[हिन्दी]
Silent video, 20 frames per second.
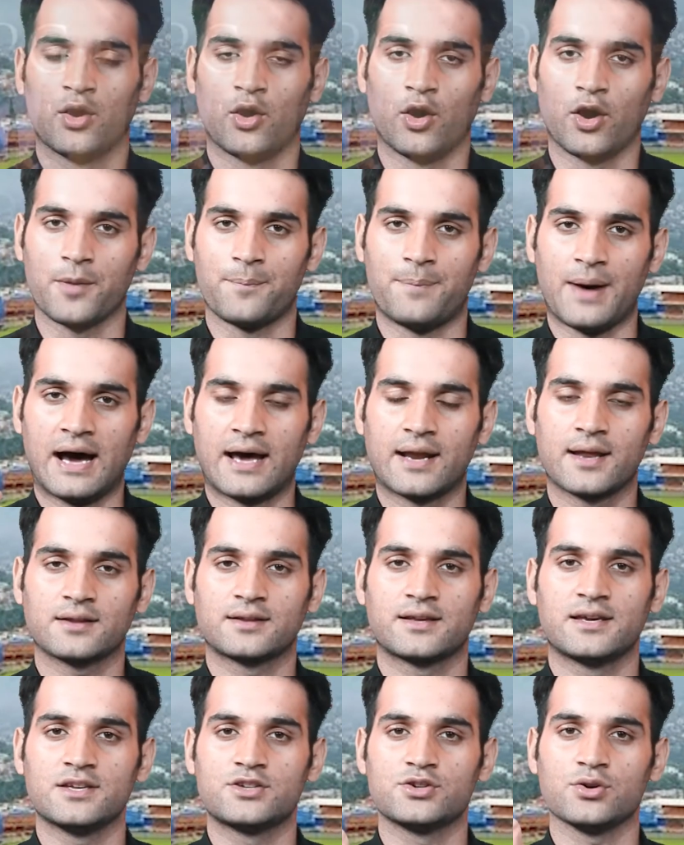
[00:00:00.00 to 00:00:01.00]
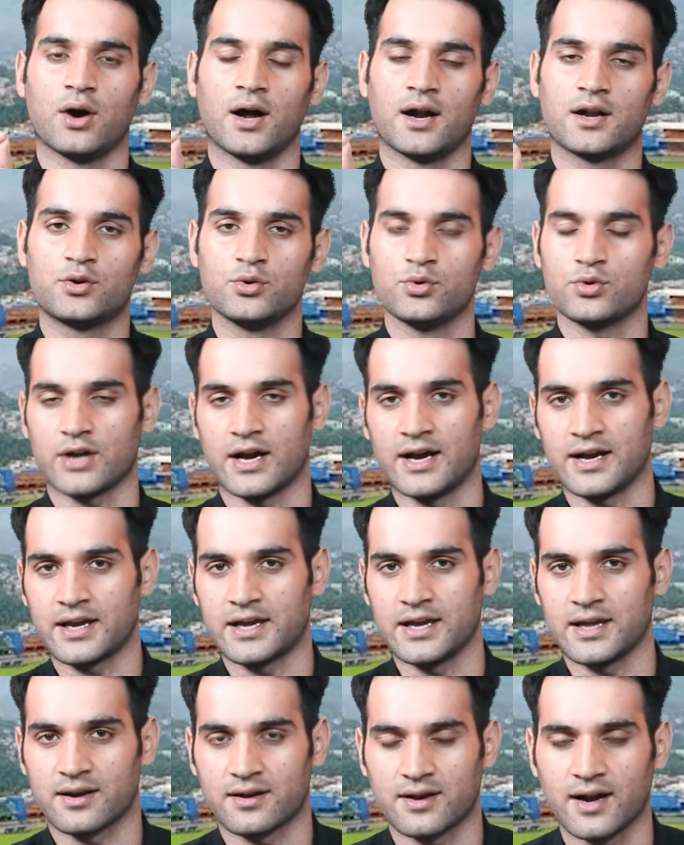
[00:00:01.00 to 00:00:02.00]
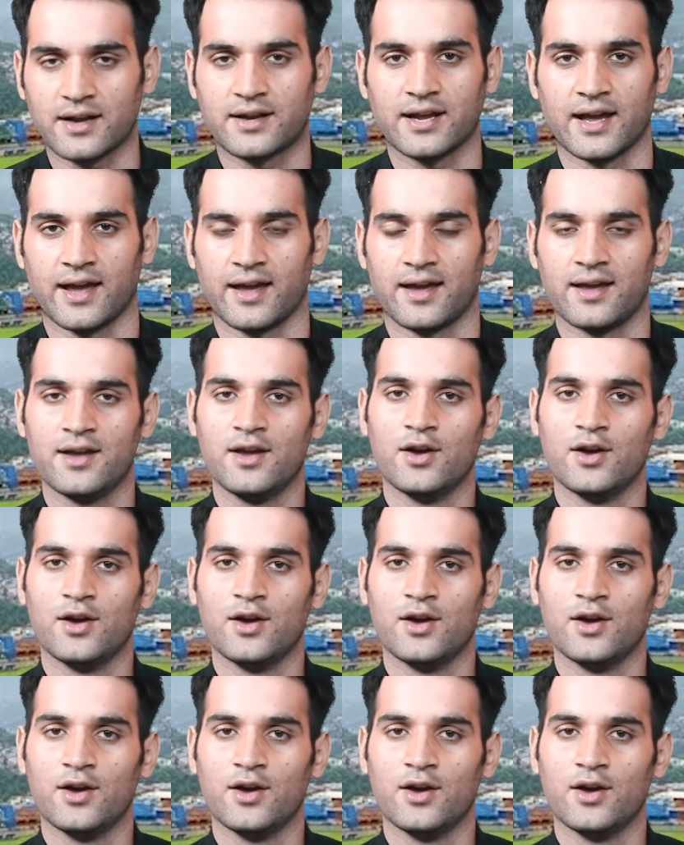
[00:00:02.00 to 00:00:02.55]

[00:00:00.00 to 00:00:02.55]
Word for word: और भारत की जो अटूट अंक की रट है